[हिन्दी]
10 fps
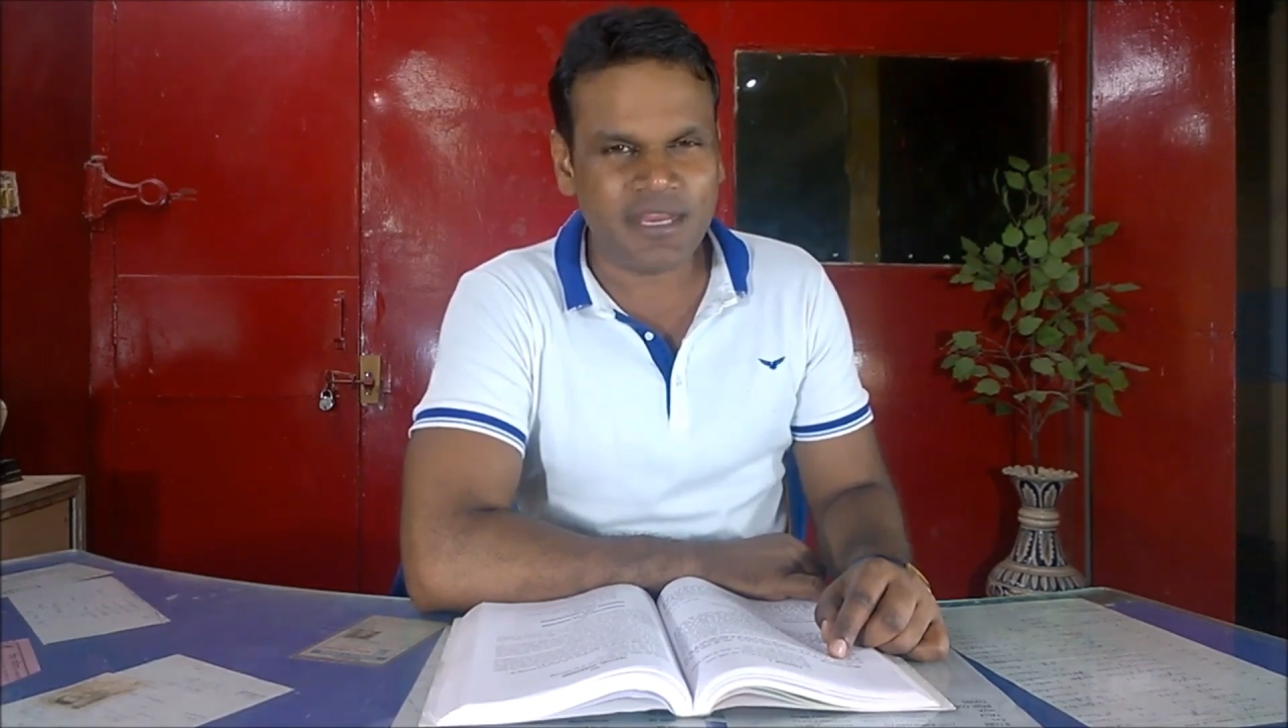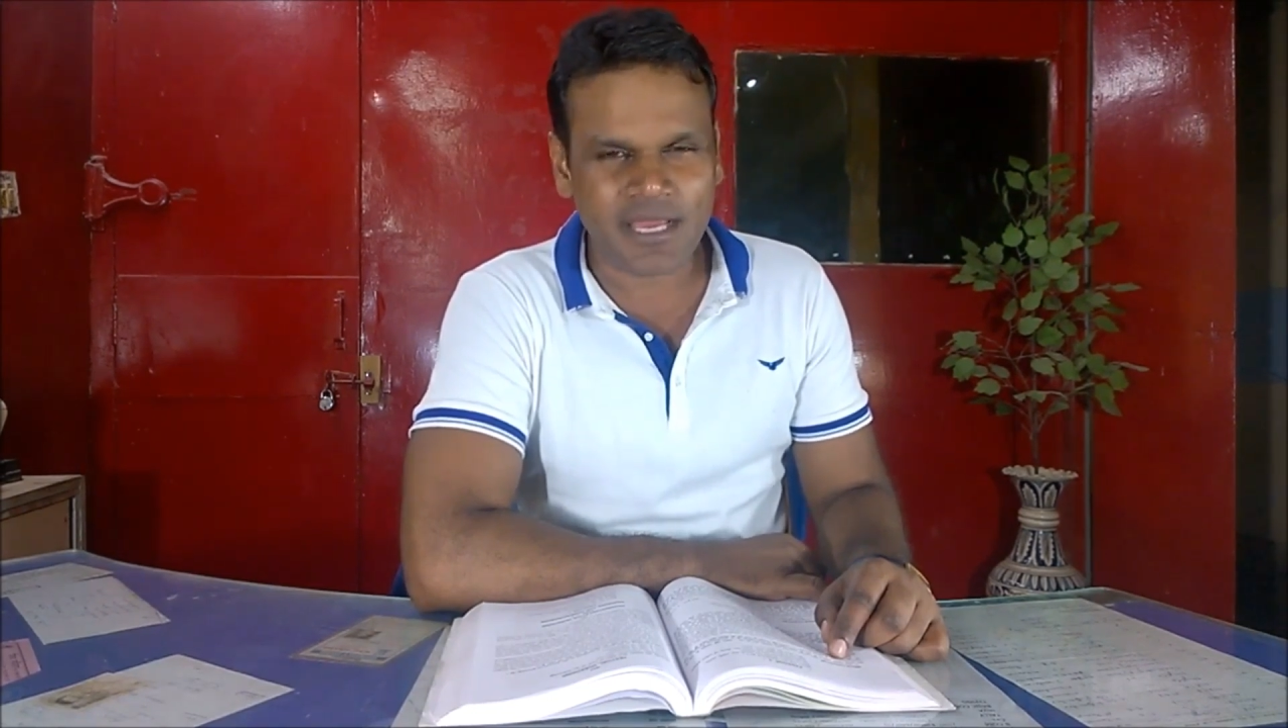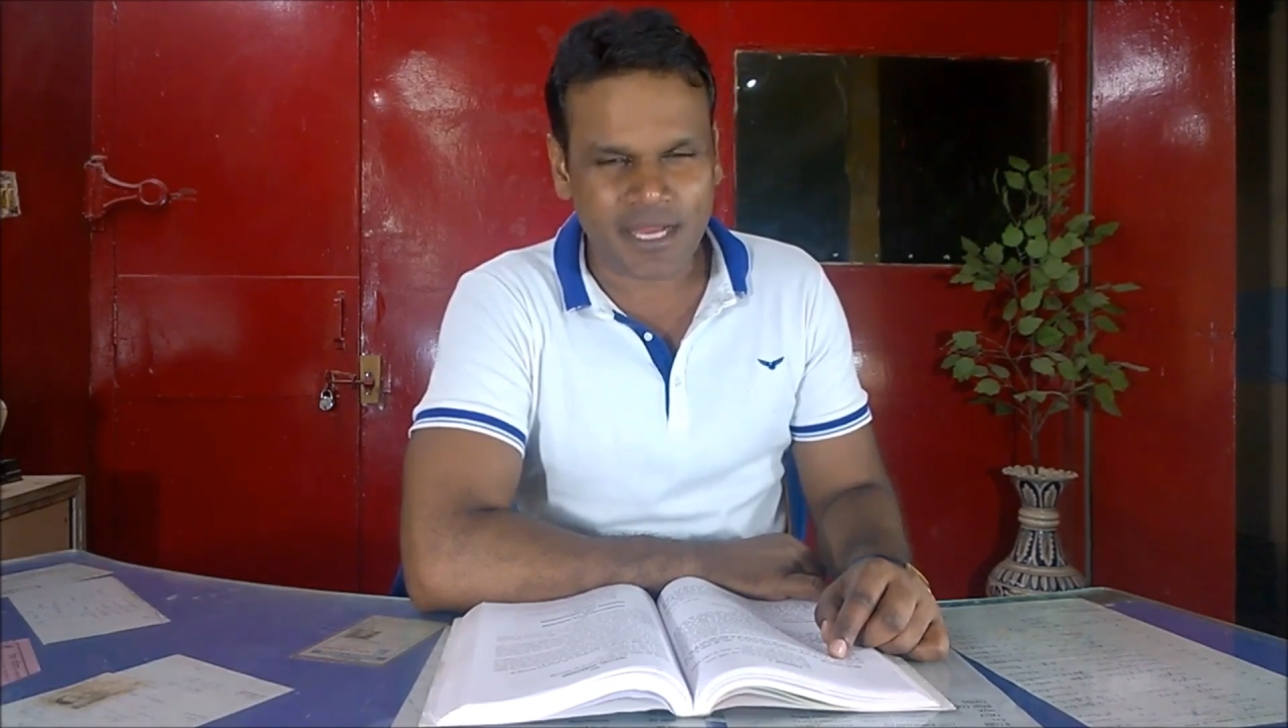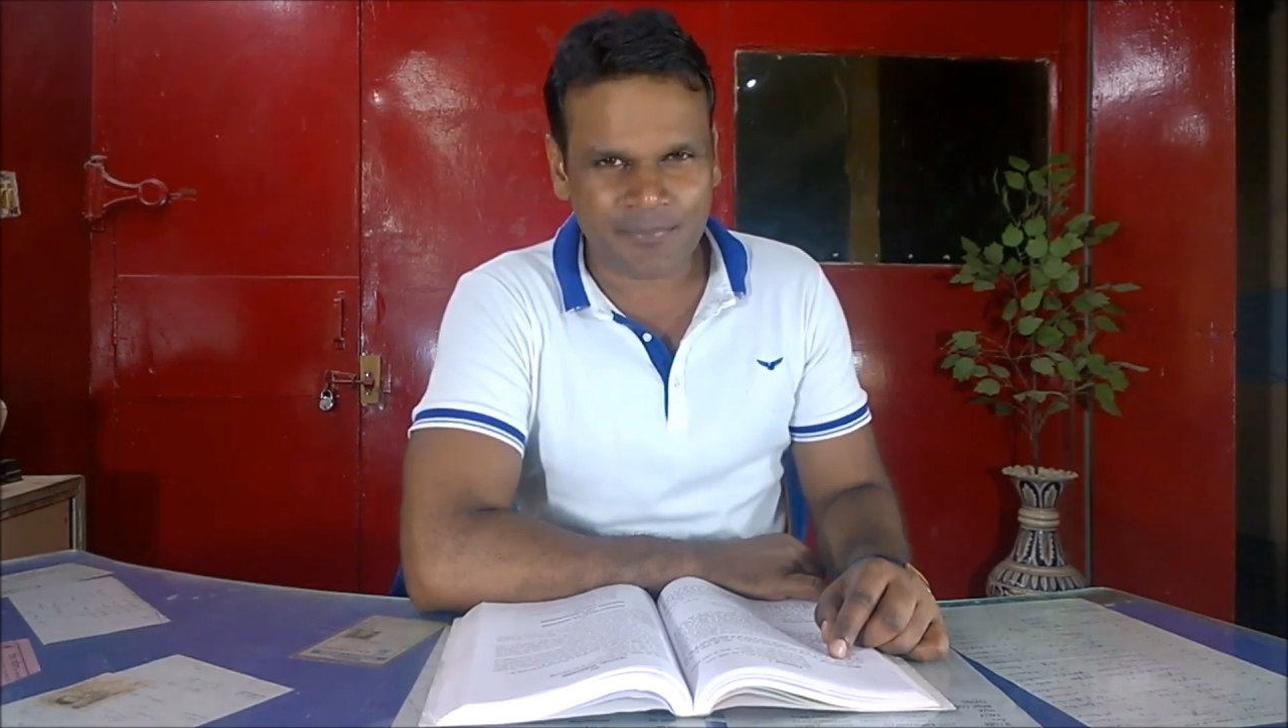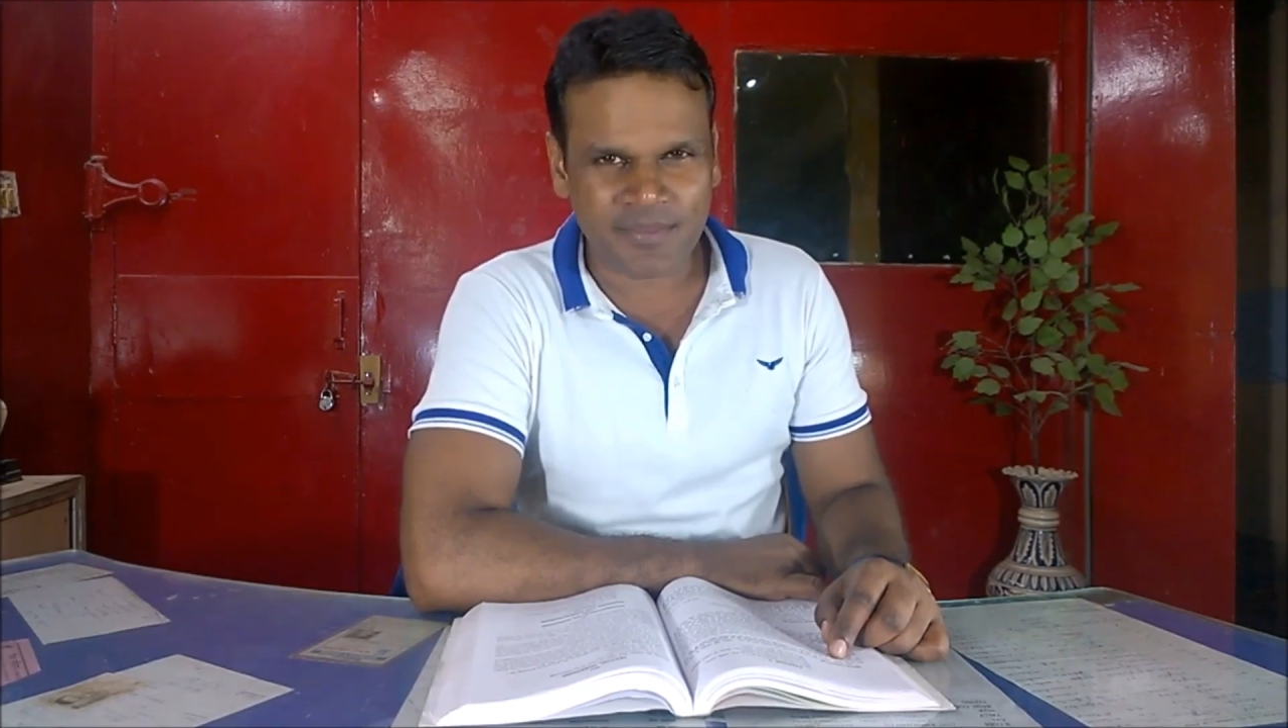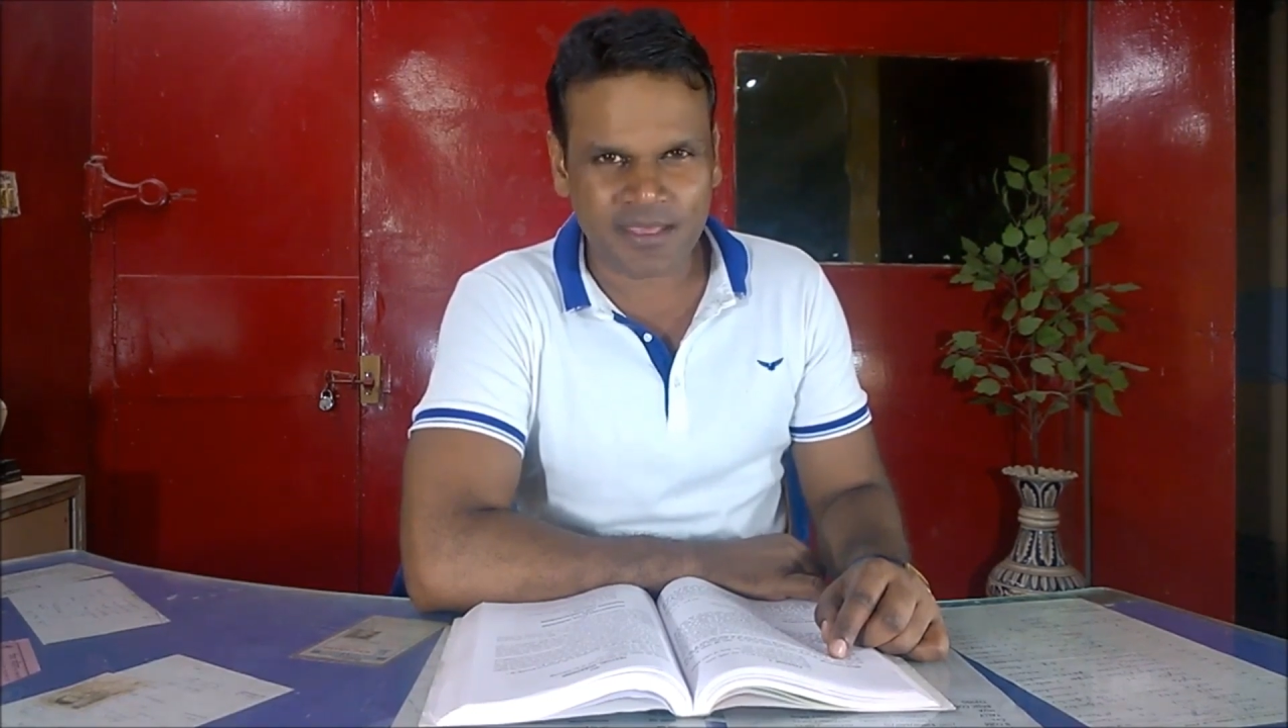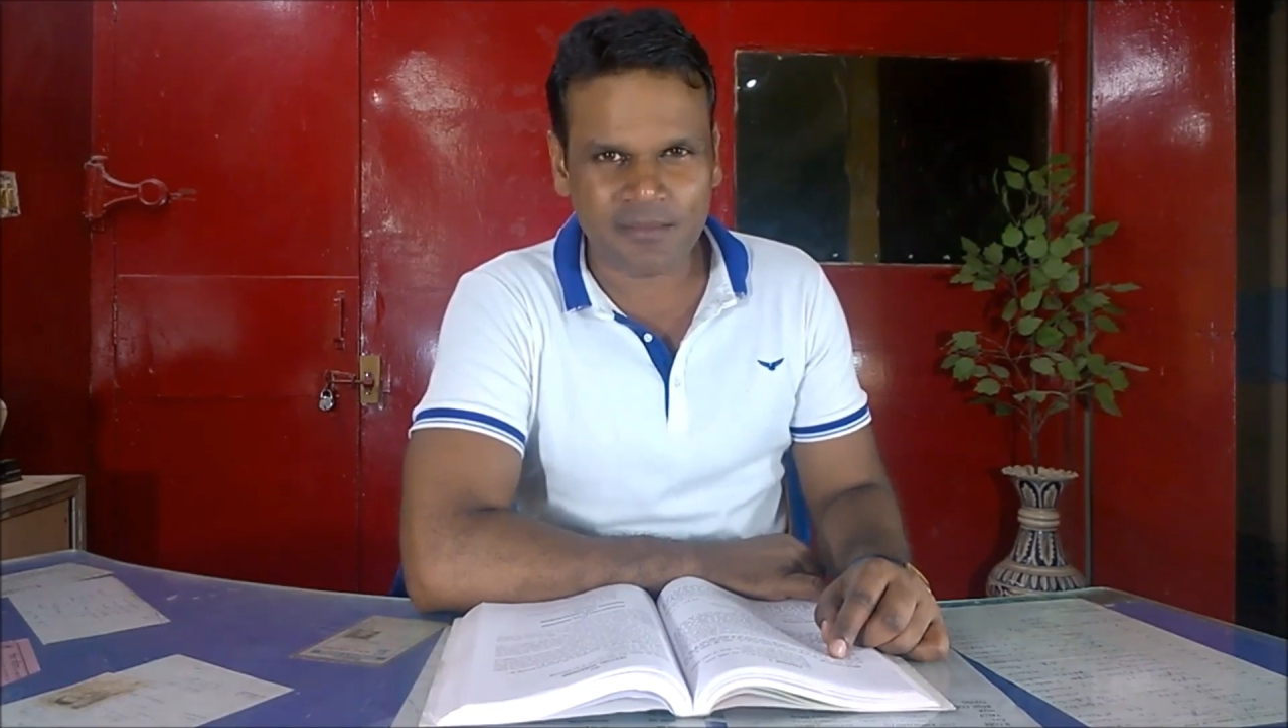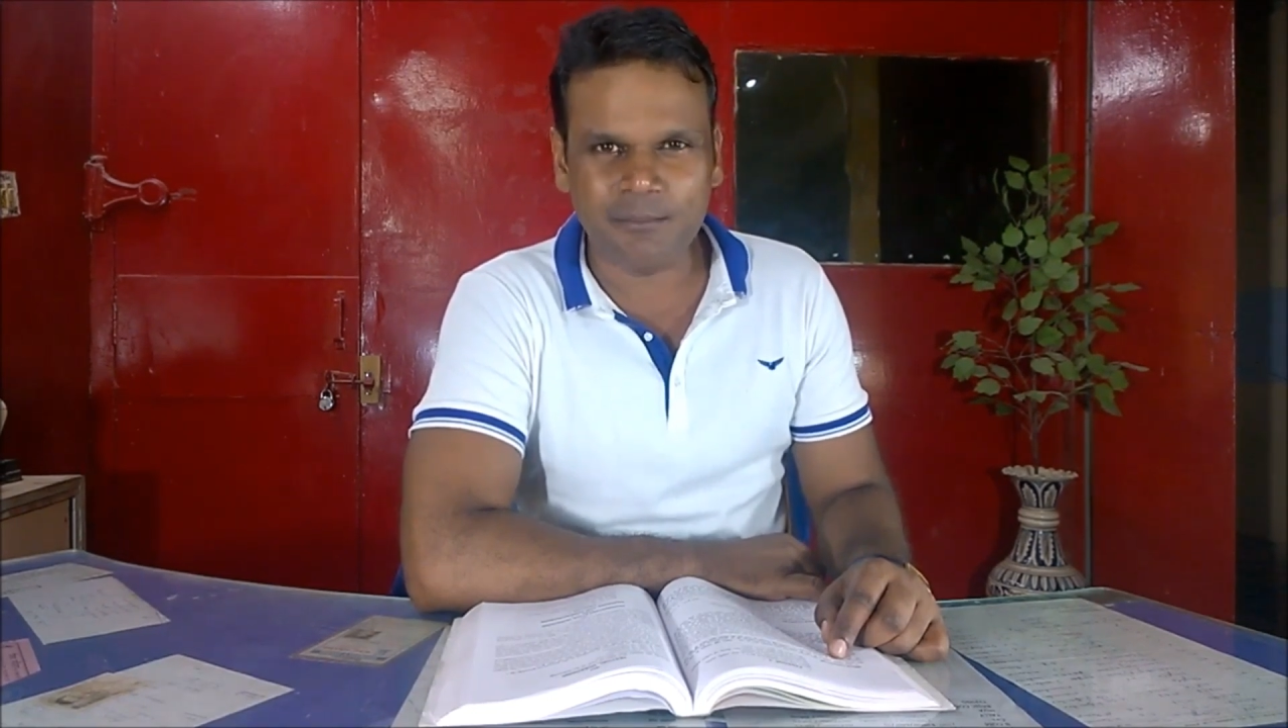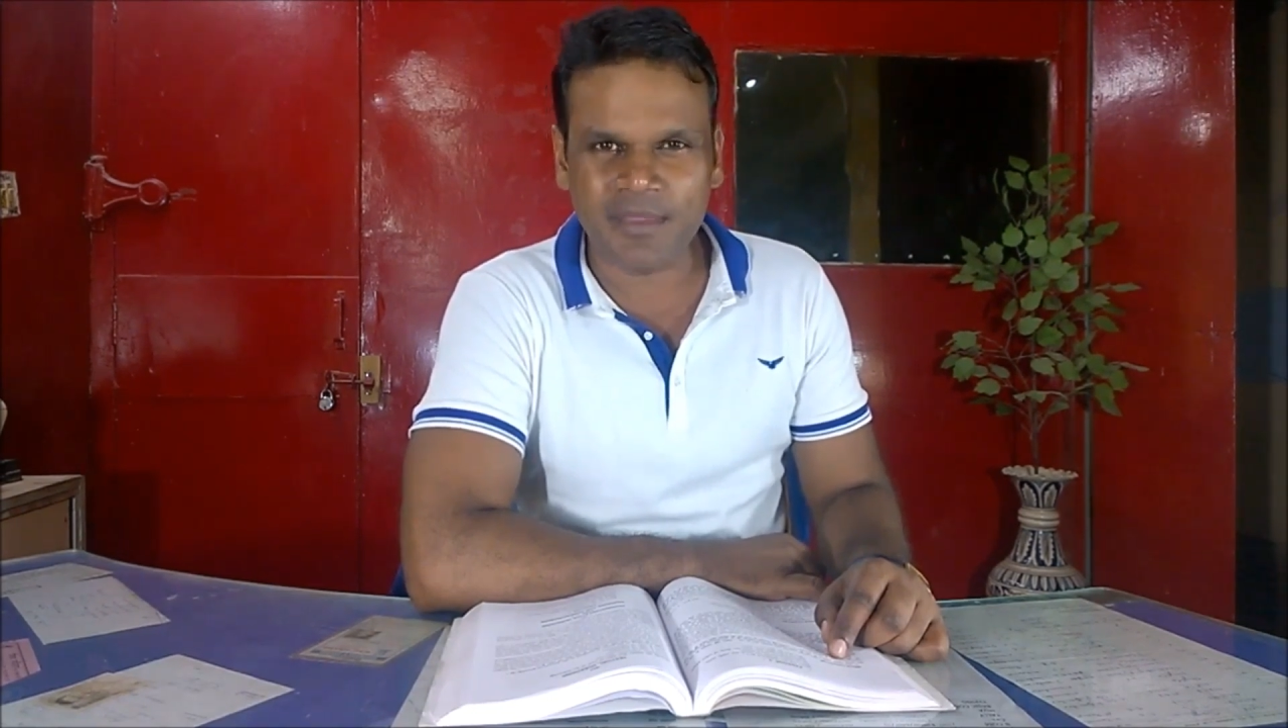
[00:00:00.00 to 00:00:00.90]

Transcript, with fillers: मेरे अपने